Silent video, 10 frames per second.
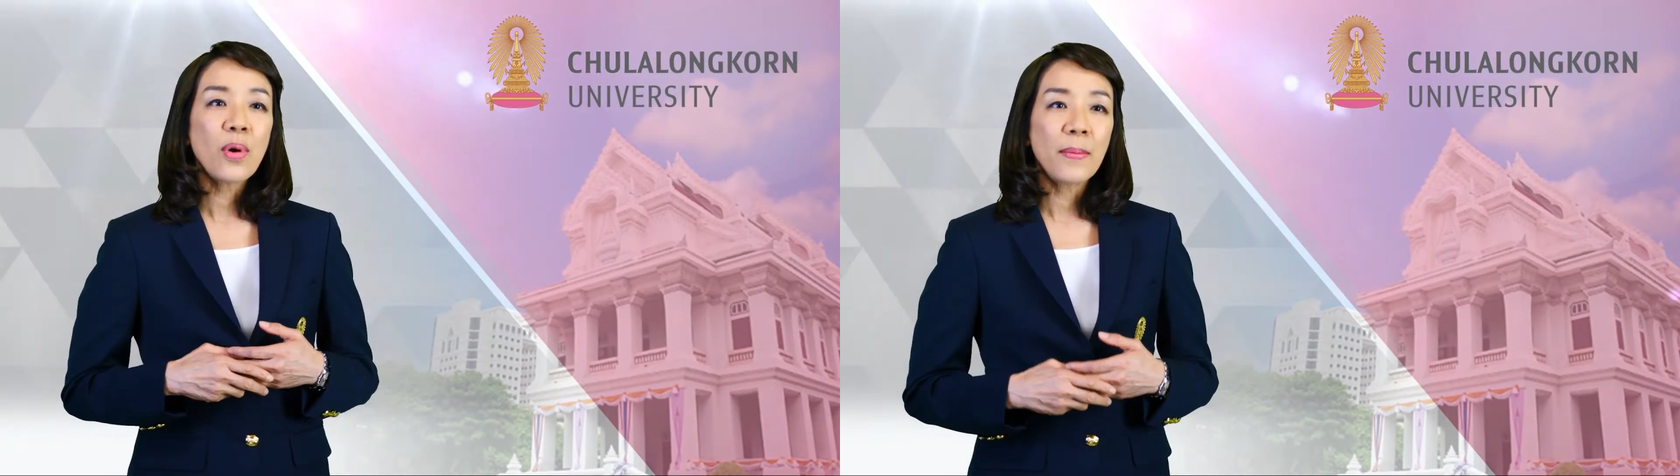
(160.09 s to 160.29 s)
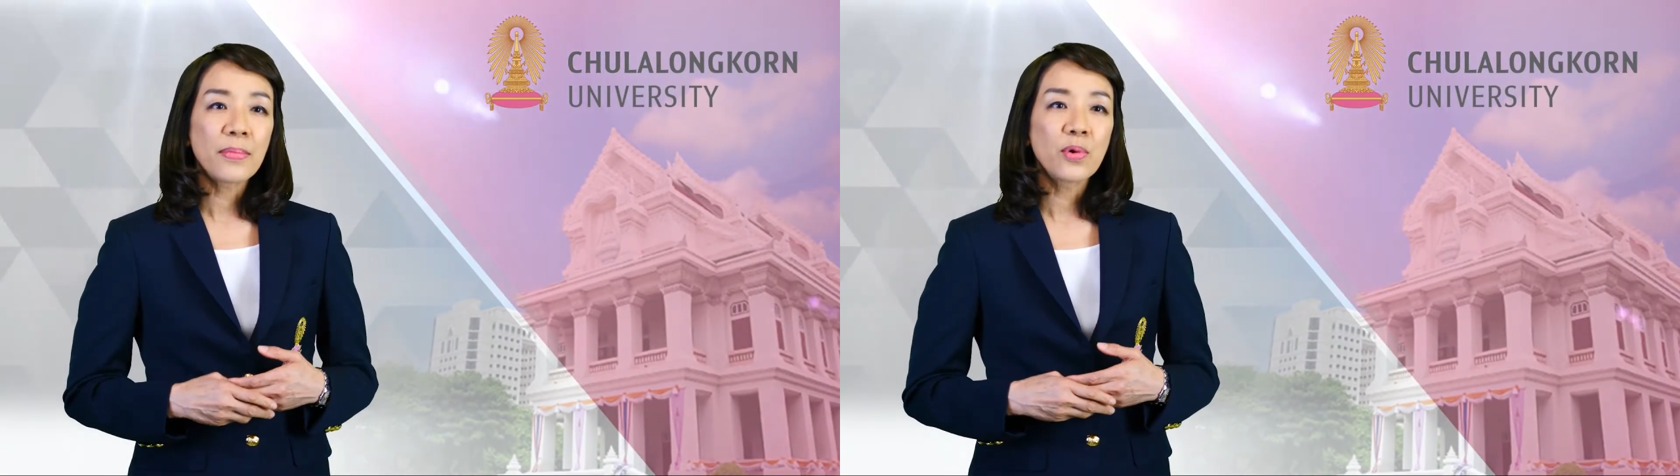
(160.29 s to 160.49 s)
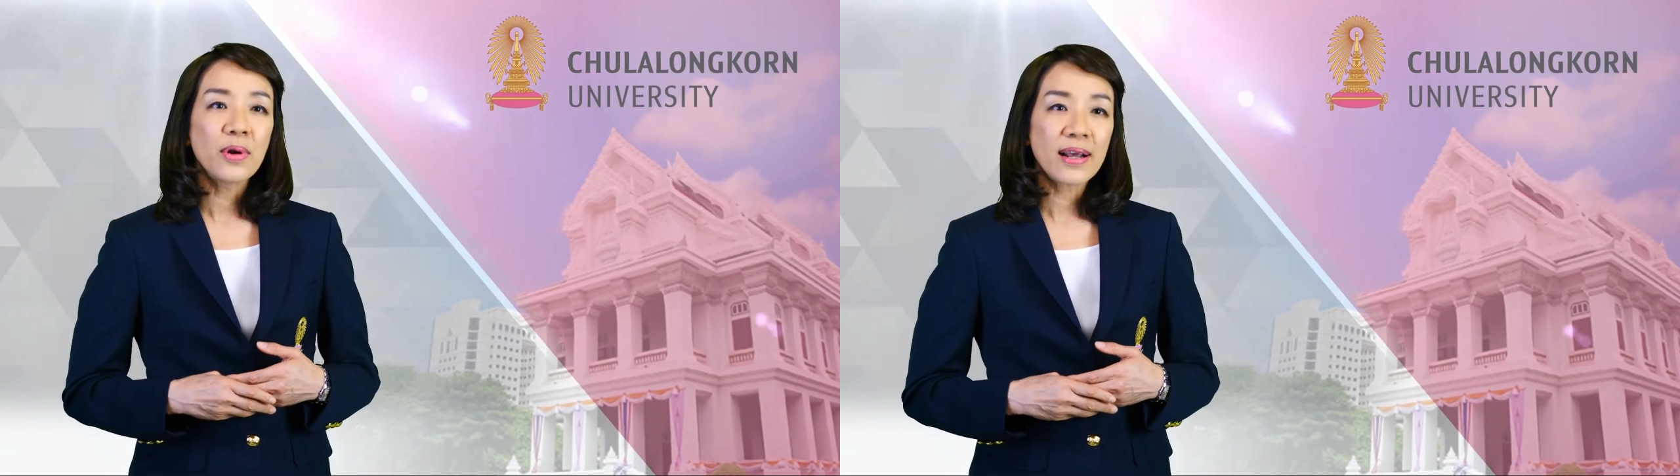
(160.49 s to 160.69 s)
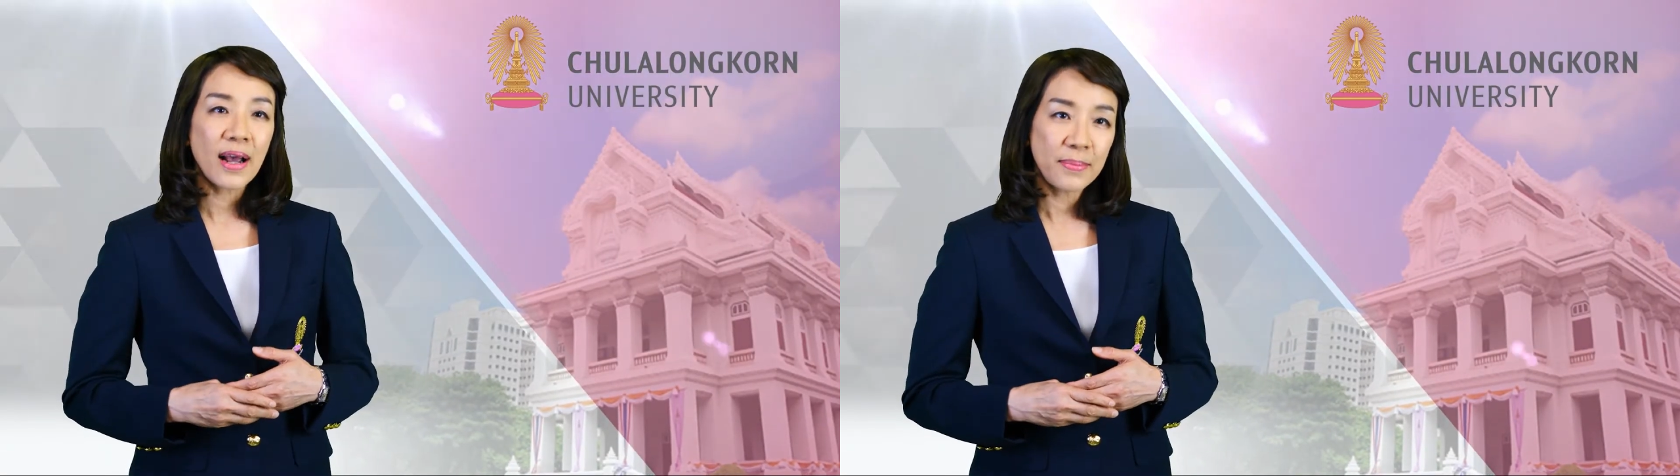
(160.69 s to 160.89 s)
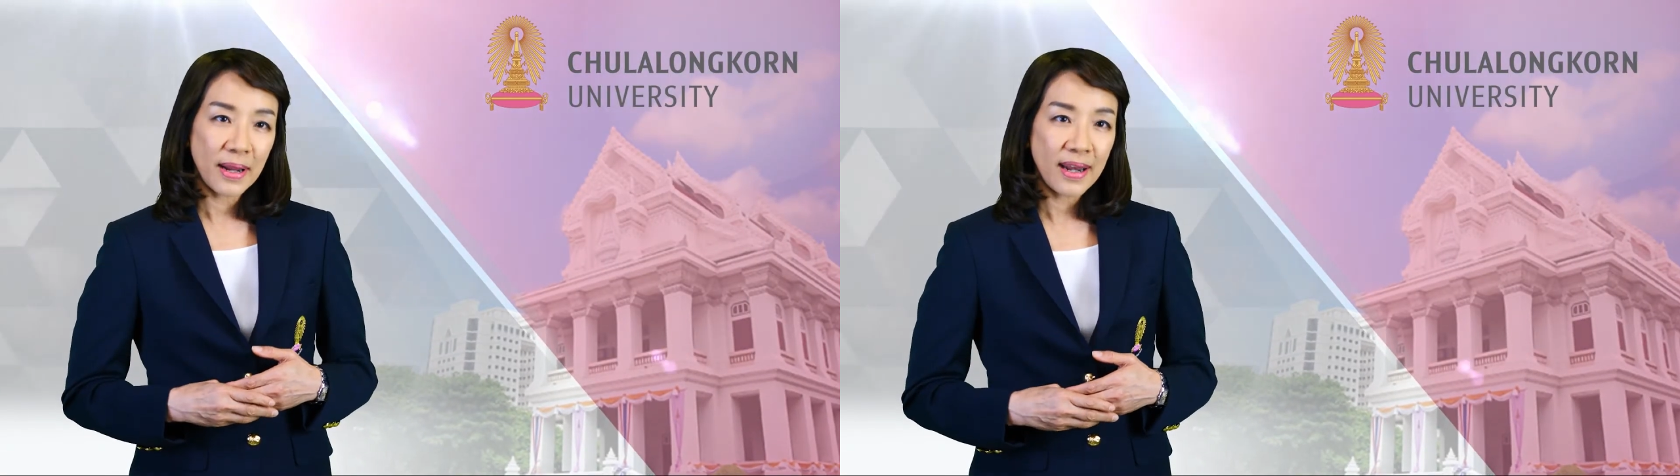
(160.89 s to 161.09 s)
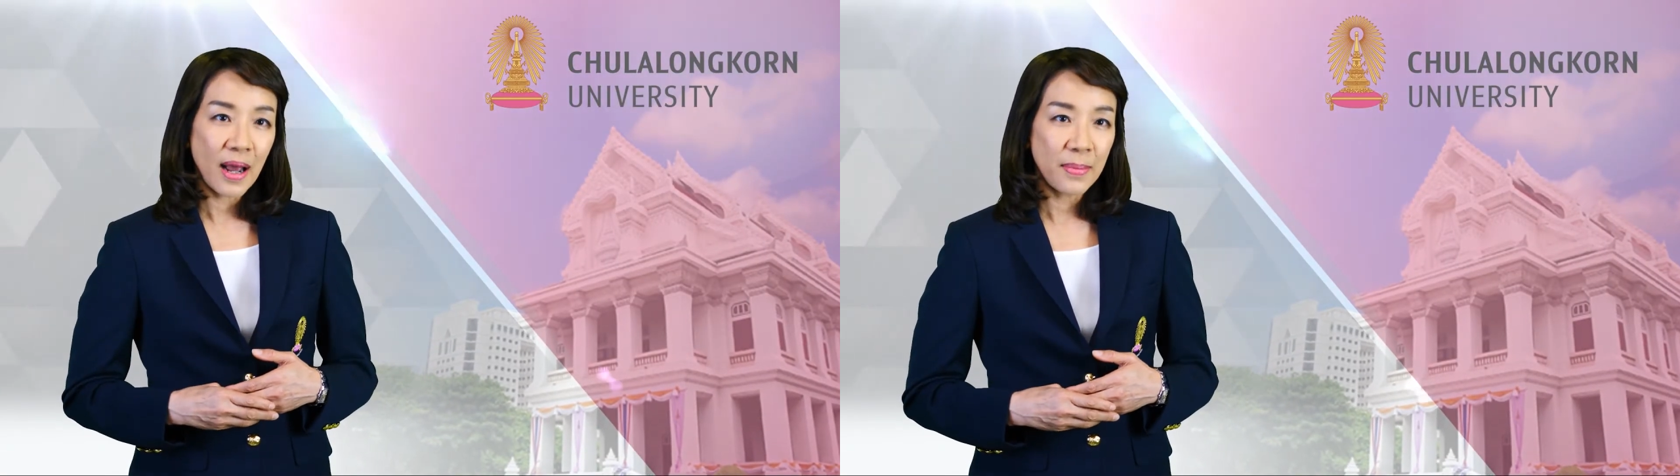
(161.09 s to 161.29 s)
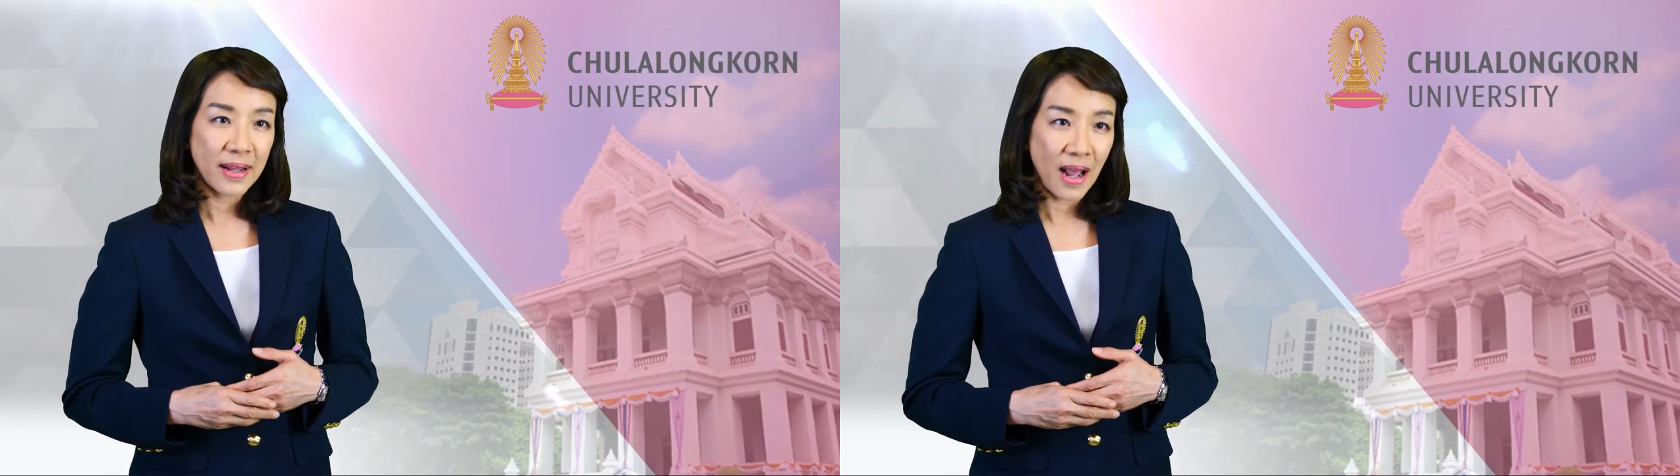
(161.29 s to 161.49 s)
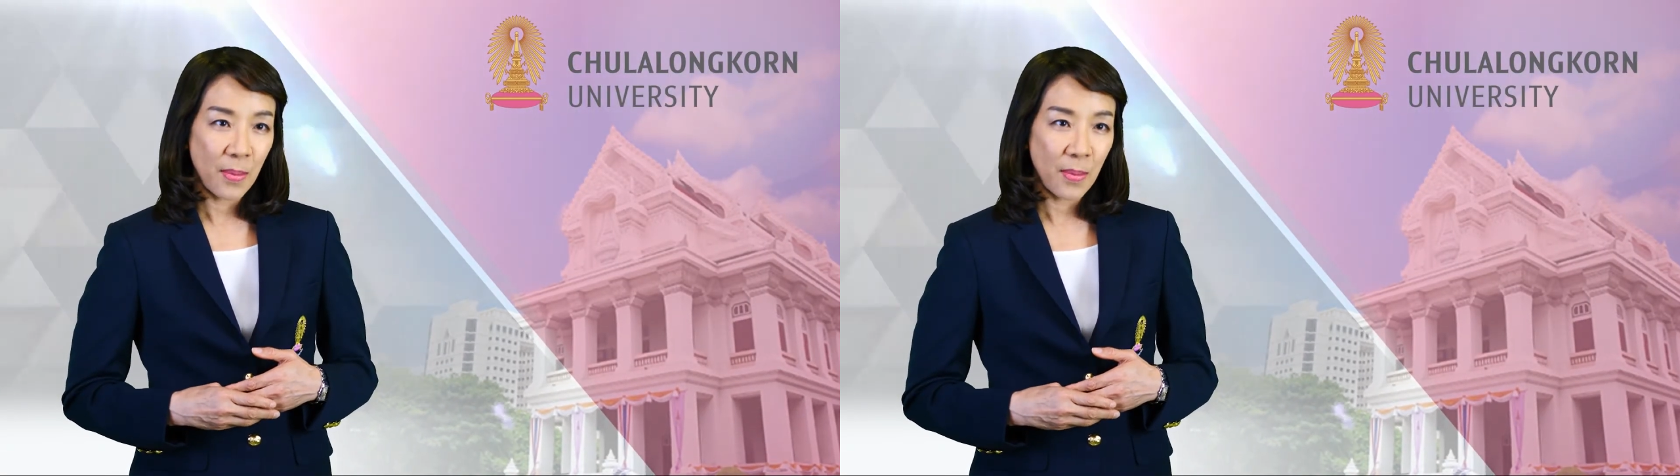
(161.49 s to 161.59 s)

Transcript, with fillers: ความรู้และคำแนะนำใน